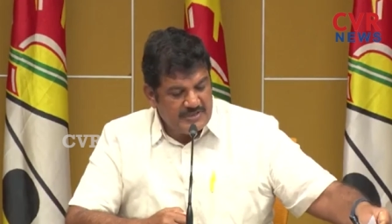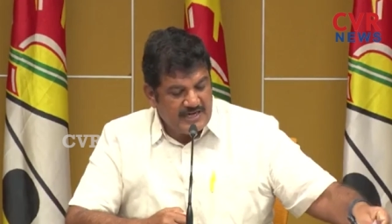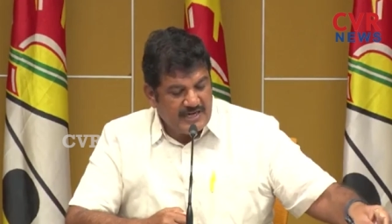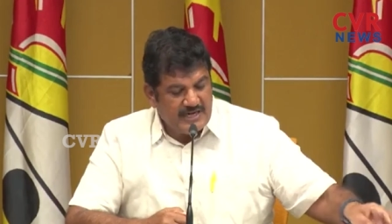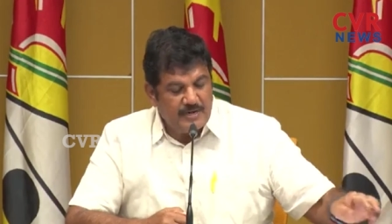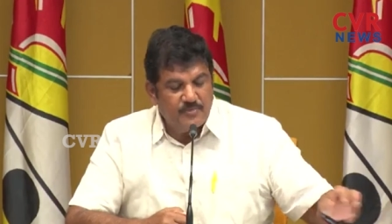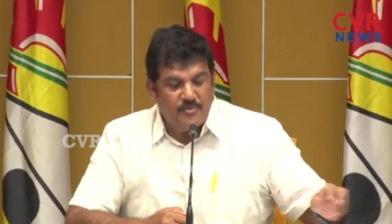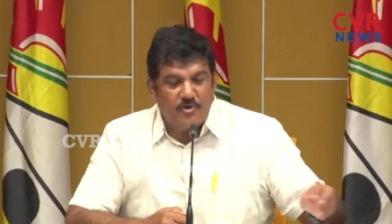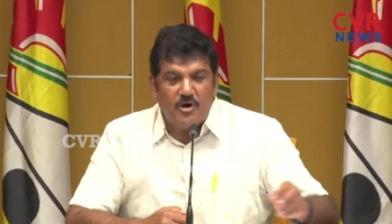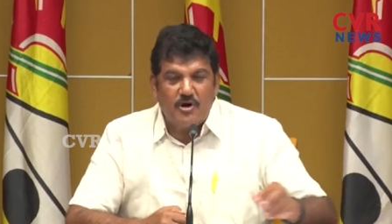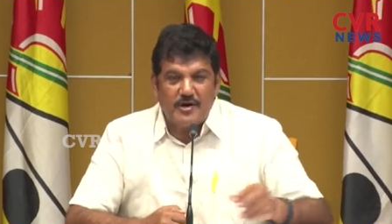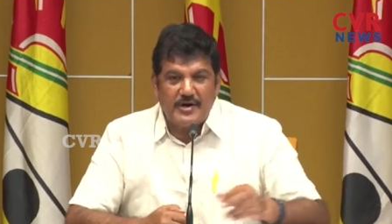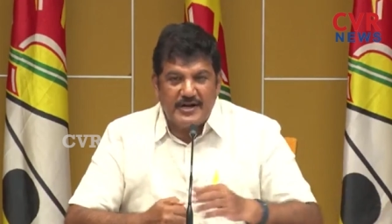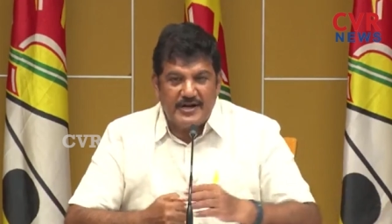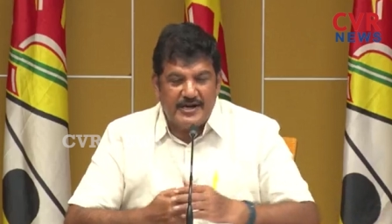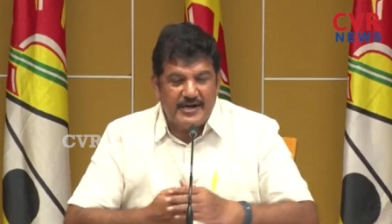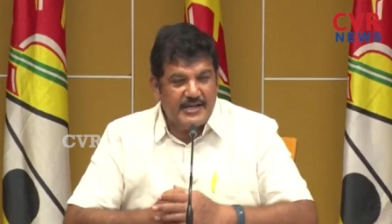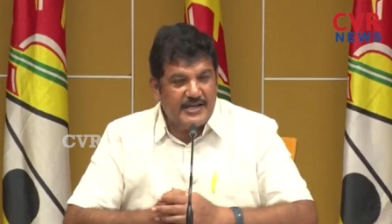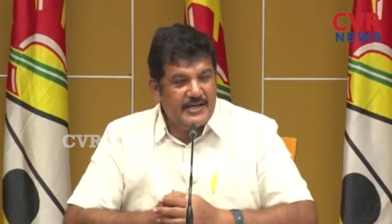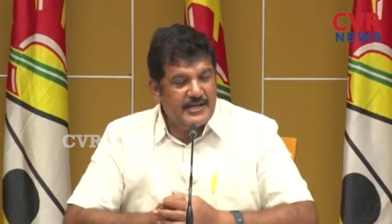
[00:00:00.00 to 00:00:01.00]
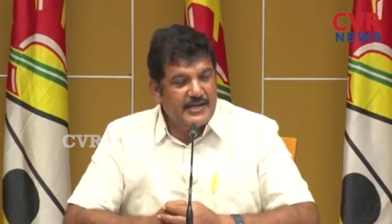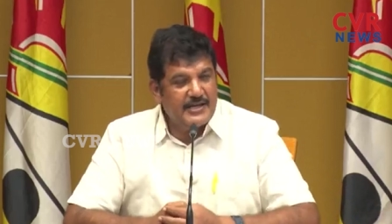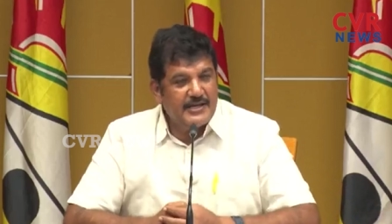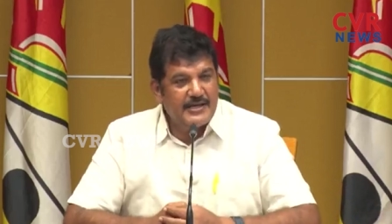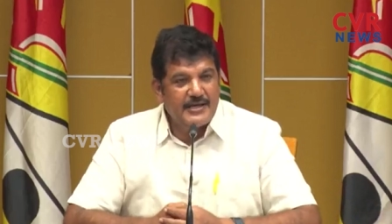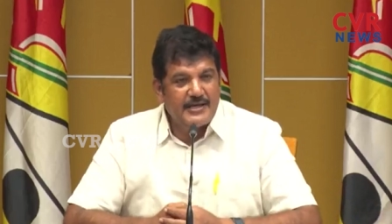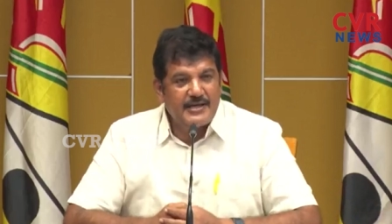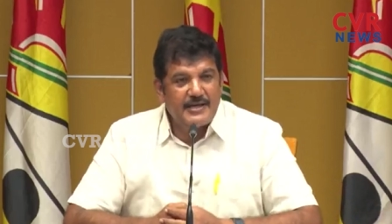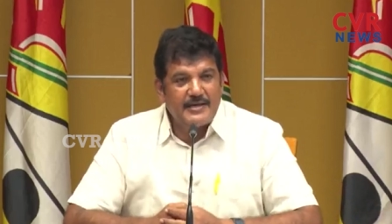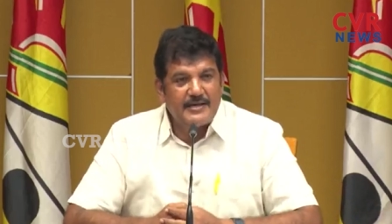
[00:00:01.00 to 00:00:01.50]
జగన్మోహన్ రెడ్డి
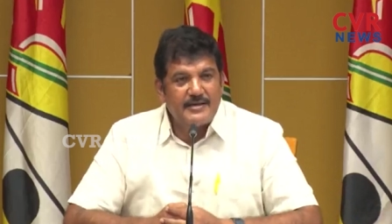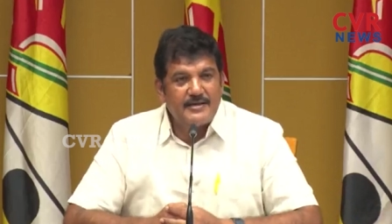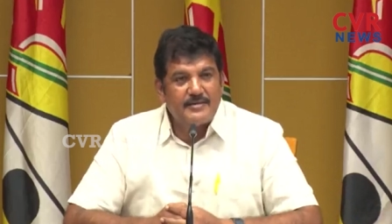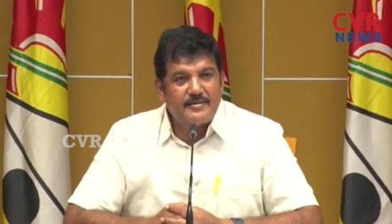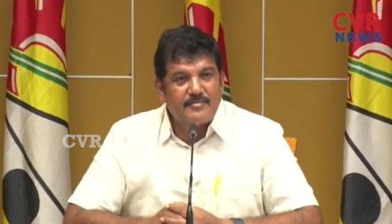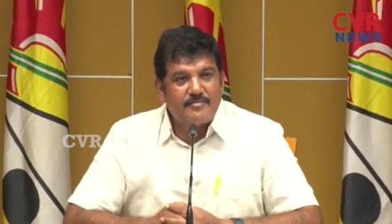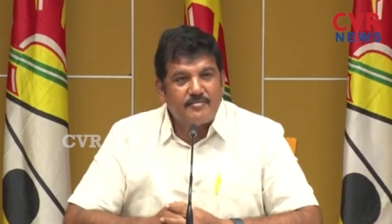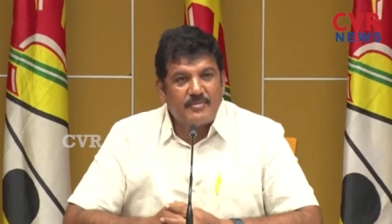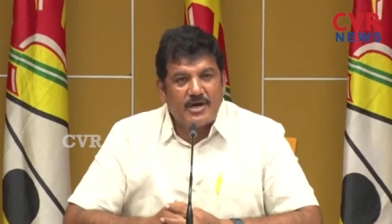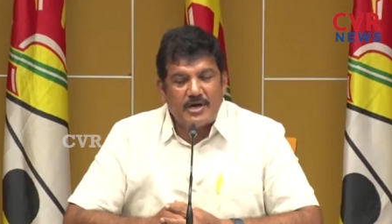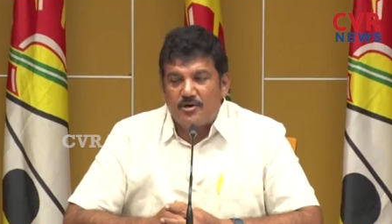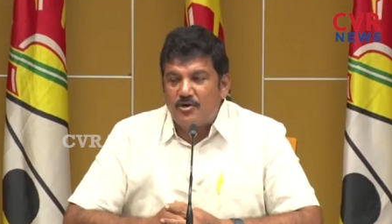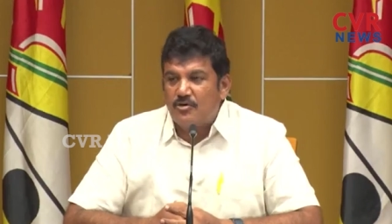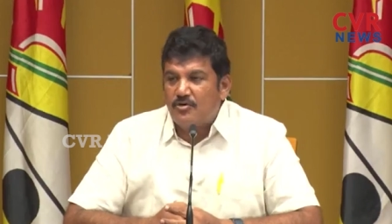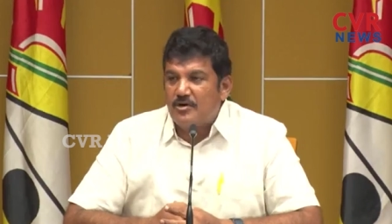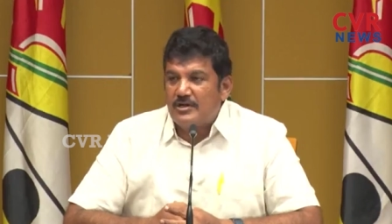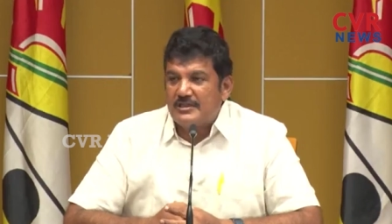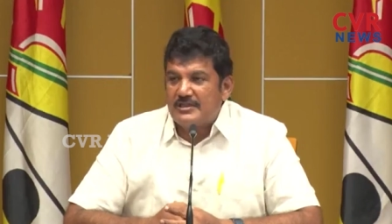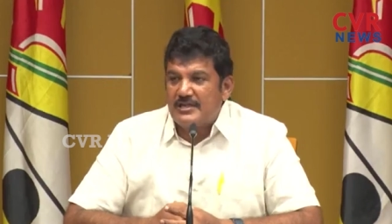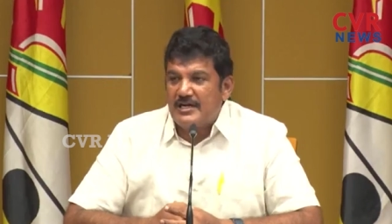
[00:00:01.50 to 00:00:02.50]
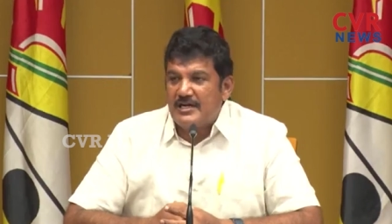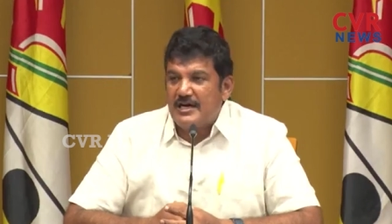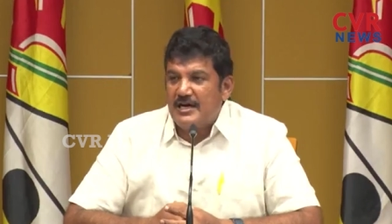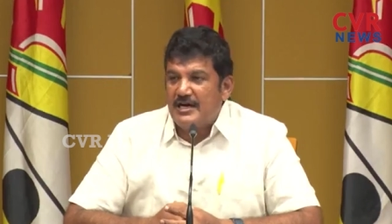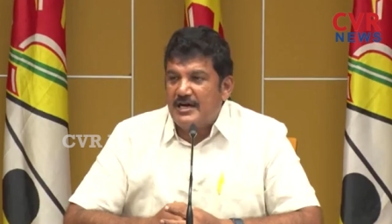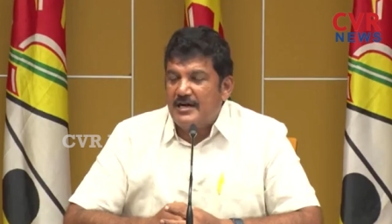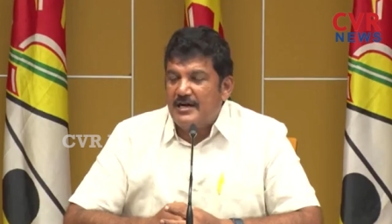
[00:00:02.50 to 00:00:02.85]
మరో కొత్త